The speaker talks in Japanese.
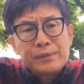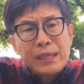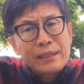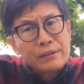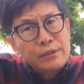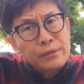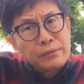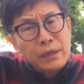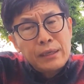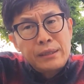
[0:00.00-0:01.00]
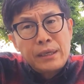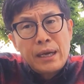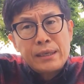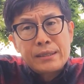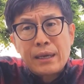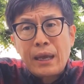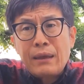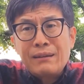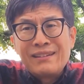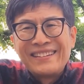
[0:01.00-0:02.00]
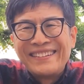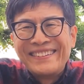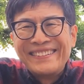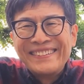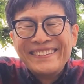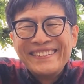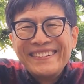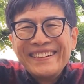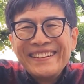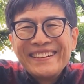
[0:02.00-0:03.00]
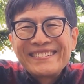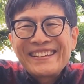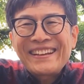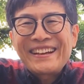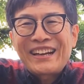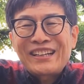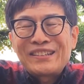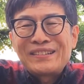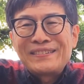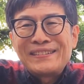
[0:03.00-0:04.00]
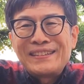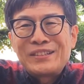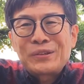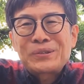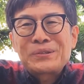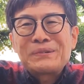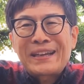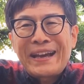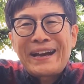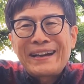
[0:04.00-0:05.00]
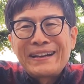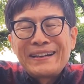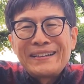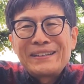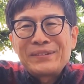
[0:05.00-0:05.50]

なんていうのか、苦い酒酒やから依存するわけや。で